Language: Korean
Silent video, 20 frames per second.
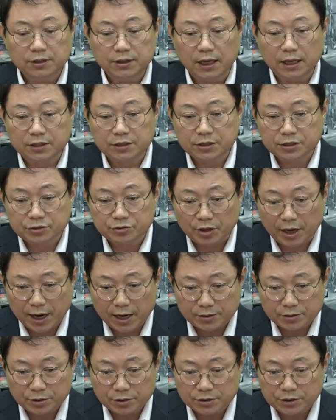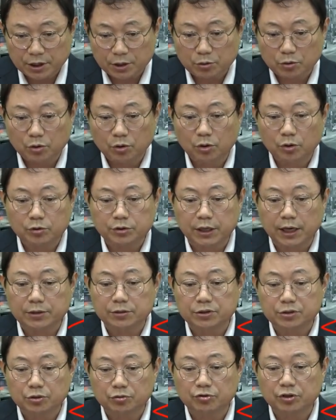나는 좌회전 차로
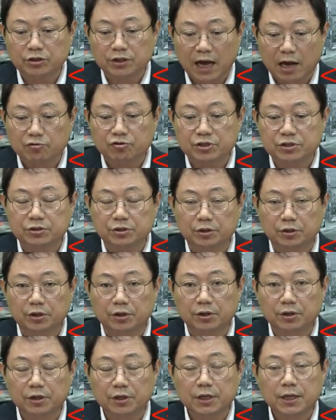좌회전 신호 들어서 가고 있어요.